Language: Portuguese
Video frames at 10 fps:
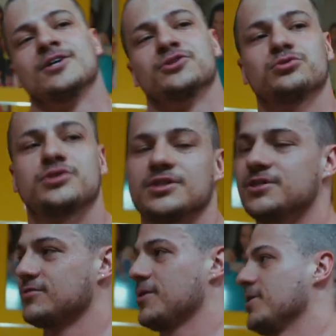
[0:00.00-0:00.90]
Tudo
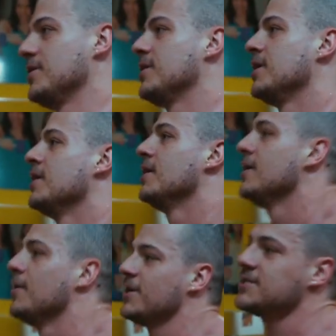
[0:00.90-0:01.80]
sinistro, né, mano?
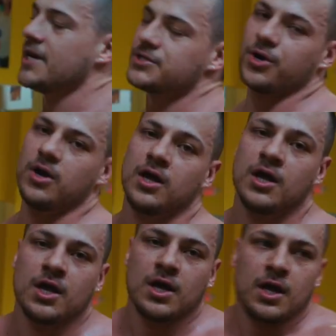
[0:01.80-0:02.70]
Mas é isso.
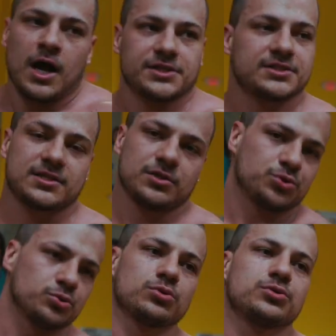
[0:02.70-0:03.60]
A gente tá treinando
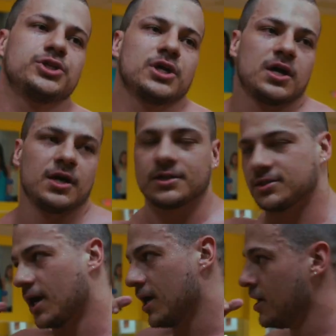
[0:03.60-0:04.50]
junto todo dia,
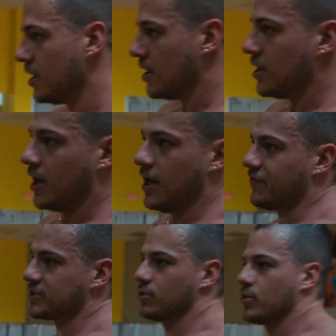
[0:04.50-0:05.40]
tá? É, fazendo